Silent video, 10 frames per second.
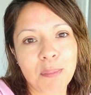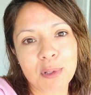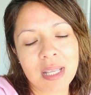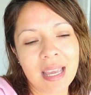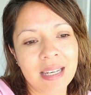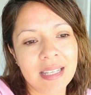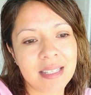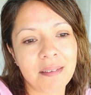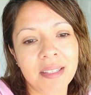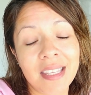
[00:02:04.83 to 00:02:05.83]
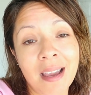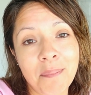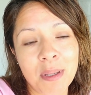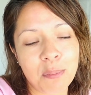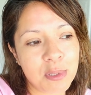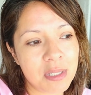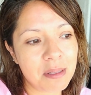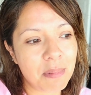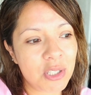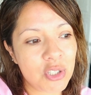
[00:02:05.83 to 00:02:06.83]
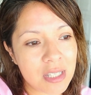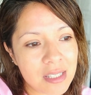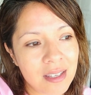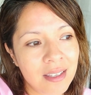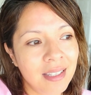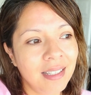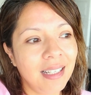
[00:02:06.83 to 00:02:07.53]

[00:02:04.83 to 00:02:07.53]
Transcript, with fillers: hermosa Elizabeth y a mi hermosísima Jessie.